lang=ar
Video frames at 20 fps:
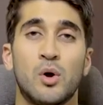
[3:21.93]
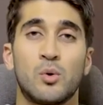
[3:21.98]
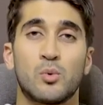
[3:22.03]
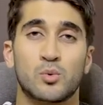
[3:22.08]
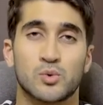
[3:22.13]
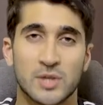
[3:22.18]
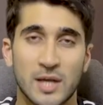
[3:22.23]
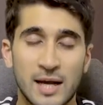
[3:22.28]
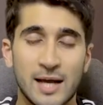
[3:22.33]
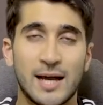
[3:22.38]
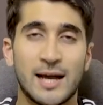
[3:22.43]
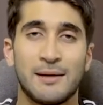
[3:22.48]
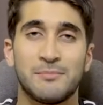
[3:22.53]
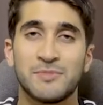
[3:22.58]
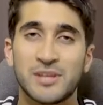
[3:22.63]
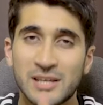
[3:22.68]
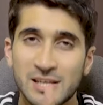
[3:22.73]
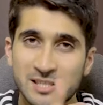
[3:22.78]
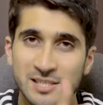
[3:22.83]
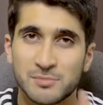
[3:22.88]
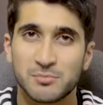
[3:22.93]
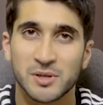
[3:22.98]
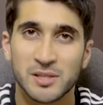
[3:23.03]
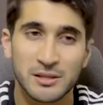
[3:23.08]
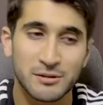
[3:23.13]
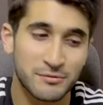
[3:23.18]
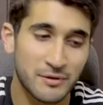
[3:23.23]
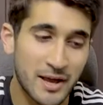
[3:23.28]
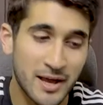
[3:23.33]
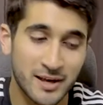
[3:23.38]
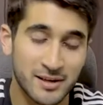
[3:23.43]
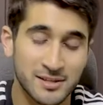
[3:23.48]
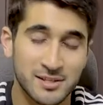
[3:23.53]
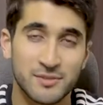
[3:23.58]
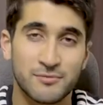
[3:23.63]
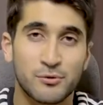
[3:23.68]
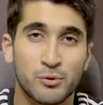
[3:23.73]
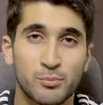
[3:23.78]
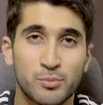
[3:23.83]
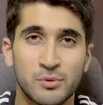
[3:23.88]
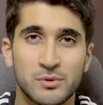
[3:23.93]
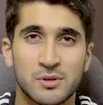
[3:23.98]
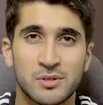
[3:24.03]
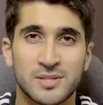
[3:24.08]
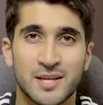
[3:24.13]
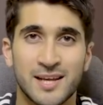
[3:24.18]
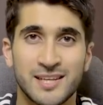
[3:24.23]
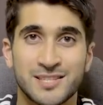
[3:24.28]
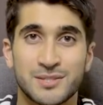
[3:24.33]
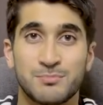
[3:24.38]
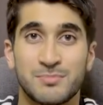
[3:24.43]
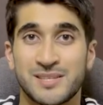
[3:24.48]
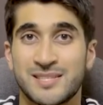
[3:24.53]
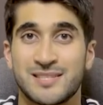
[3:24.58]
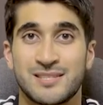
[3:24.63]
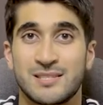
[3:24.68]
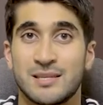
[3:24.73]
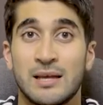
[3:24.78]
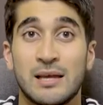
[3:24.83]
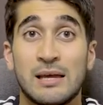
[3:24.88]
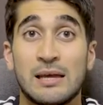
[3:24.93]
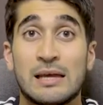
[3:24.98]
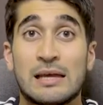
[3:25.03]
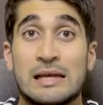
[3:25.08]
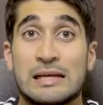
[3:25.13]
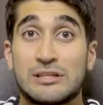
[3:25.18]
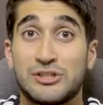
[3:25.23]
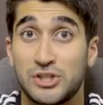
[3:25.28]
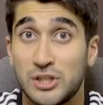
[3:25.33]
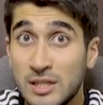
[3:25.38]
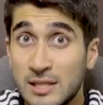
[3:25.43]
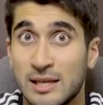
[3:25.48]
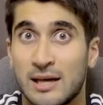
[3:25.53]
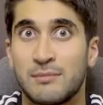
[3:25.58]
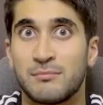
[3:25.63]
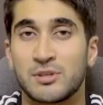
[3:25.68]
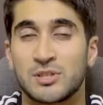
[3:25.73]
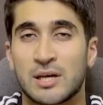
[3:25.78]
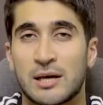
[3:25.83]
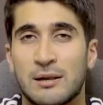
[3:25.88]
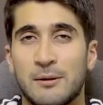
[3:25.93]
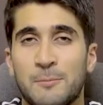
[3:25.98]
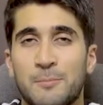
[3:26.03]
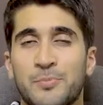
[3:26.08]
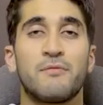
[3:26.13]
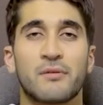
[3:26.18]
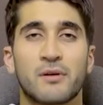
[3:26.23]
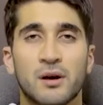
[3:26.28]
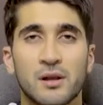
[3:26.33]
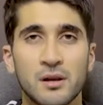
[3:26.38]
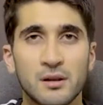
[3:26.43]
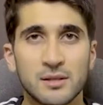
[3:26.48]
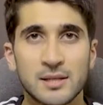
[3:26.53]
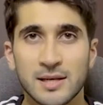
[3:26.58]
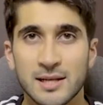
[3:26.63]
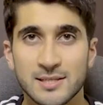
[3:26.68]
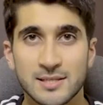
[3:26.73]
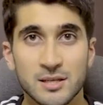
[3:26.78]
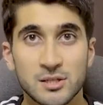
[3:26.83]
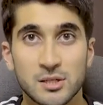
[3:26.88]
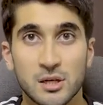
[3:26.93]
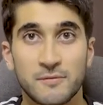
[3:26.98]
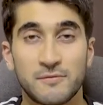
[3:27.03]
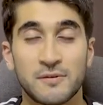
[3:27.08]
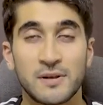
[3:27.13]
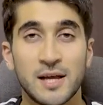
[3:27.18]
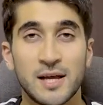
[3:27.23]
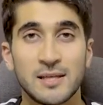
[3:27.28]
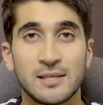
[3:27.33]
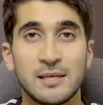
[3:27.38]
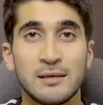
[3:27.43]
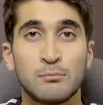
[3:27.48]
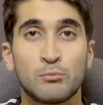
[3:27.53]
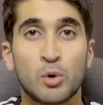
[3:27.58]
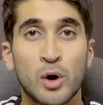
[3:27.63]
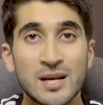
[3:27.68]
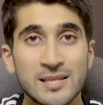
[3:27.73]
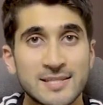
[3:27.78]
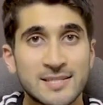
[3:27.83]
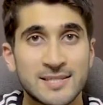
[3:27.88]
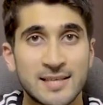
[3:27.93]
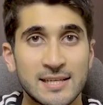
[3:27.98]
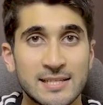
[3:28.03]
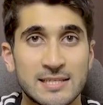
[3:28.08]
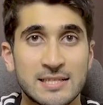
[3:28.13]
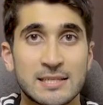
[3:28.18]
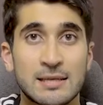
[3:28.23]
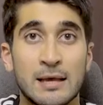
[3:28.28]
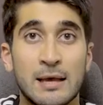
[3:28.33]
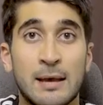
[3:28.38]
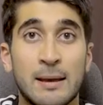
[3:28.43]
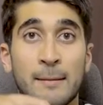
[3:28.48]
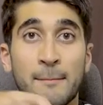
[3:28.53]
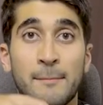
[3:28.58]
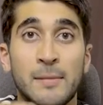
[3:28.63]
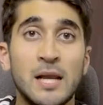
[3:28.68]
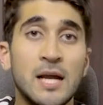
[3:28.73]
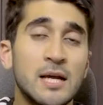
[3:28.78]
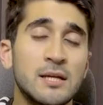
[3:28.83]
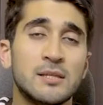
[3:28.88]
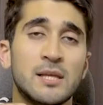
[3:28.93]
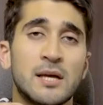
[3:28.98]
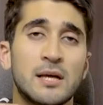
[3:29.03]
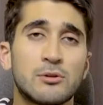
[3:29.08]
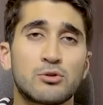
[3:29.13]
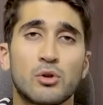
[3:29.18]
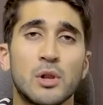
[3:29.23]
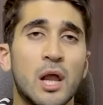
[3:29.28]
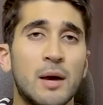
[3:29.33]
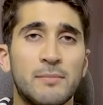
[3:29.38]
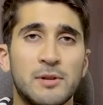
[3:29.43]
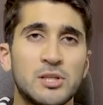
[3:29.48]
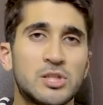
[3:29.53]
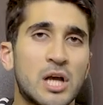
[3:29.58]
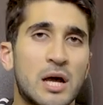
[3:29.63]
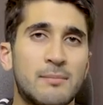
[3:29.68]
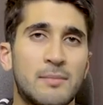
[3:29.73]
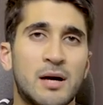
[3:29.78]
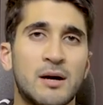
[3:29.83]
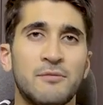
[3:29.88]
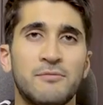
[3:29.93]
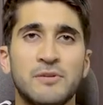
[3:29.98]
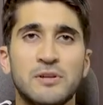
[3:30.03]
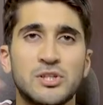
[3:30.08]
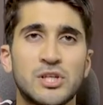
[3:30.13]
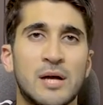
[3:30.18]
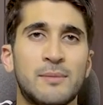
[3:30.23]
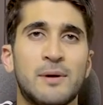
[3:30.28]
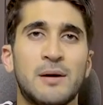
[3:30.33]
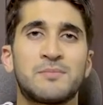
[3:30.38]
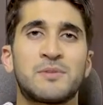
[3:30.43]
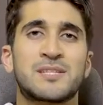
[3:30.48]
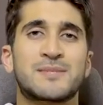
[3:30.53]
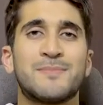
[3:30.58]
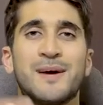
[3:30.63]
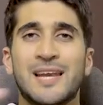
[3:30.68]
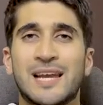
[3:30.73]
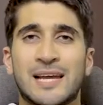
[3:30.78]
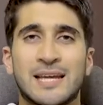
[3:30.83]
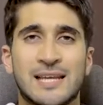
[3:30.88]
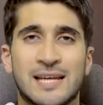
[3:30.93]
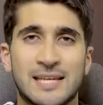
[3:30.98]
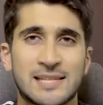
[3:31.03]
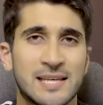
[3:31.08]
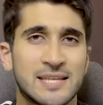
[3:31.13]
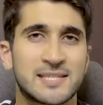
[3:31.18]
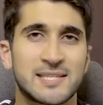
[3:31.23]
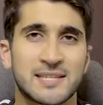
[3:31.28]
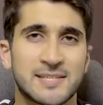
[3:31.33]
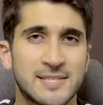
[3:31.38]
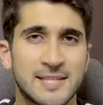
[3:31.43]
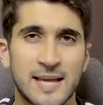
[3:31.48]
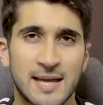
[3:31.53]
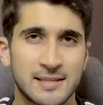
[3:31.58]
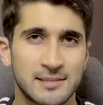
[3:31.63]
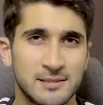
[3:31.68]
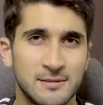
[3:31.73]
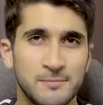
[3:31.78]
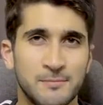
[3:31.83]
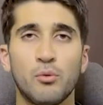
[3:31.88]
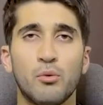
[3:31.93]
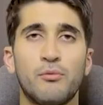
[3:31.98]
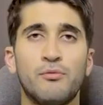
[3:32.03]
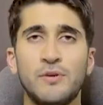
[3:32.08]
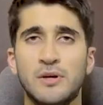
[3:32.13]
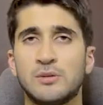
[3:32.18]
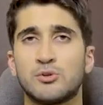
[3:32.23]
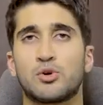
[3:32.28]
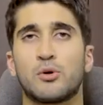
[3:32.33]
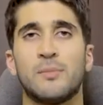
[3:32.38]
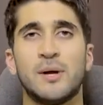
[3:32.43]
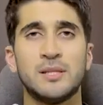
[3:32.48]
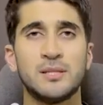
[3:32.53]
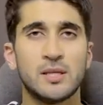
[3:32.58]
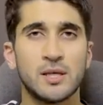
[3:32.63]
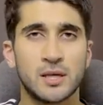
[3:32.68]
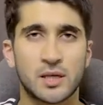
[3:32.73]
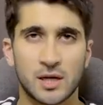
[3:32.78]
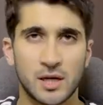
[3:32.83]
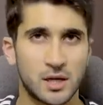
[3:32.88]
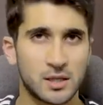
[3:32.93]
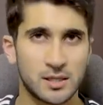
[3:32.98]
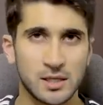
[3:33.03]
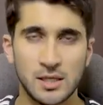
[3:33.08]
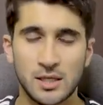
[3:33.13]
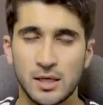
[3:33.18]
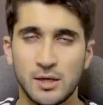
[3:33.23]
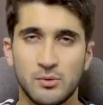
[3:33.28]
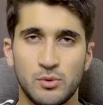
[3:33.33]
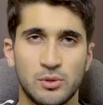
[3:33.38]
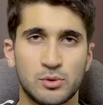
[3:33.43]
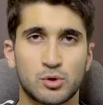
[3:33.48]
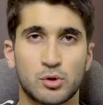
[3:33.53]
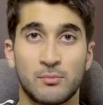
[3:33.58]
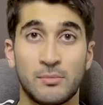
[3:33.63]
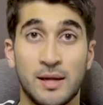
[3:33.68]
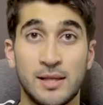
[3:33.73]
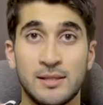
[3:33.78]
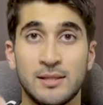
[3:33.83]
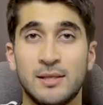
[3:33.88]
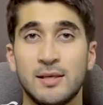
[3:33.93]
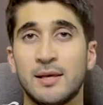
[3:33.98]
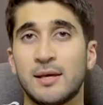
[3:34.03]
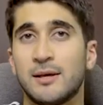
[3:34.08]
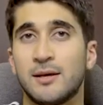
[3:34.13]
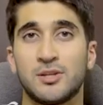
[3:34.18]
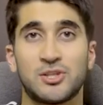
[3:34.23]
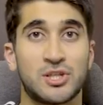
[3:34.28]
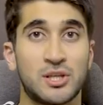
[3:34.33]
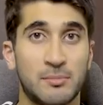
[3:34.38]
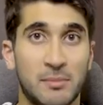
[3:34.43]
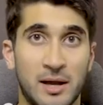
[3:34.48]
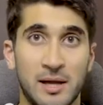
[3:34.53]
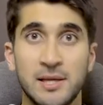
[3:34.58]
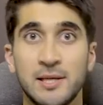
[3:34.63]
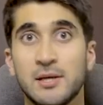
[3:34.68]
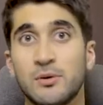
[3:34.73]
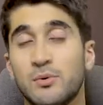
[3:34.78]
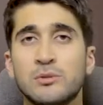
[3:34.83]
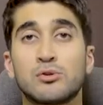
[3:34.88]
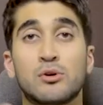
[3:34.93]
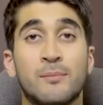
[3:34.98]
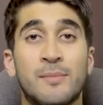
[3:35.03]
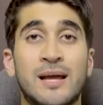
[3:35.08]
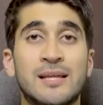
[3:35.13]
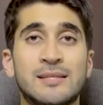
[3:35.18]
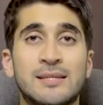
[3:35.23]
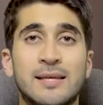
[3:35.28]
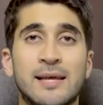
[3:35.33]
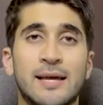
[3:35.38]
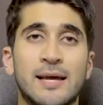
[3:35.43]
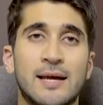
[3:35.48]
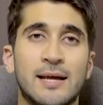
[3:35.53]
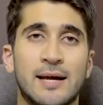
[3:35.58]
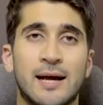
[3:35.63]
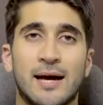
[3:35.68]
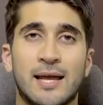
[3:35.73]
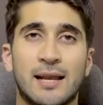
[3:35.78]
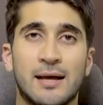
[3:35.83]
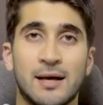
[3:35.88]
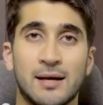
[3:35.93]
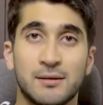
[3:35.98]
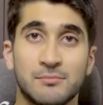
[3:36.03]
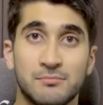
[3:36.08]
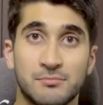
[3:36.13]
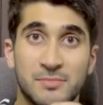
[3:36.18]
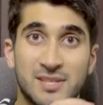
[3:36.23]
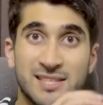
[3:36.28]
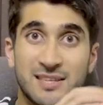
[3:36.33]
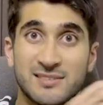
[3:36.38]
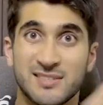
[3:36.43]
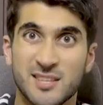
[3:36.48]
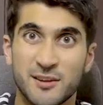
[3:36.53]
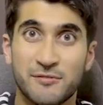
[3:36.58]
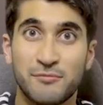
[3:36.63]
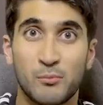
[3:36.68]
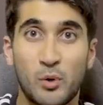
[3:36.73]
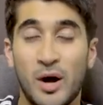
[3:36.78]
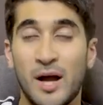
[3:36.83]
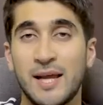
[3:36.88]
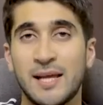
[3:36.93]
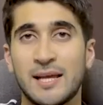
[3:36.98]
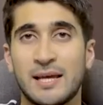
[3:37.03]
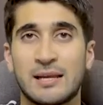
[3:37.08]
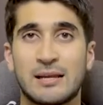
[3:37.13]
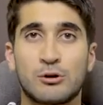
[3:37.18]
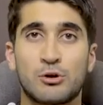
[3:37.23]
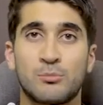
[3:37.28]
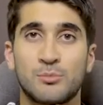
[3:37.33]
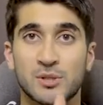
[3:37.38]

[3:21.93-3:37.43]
وصح الحمد لله زبطت في اخر صف كمبيوتر ساينس بس جديد على المجال فقررت اني اسجل في نادي مؤسس من احدى طلاب الجامعه في الجامعه بتسمح لك انك تاسس نادي وفي عندكم انديه رياضيه وعندكم انديه اجتماعيه وعندكم انديه على مثلا صف معين انكم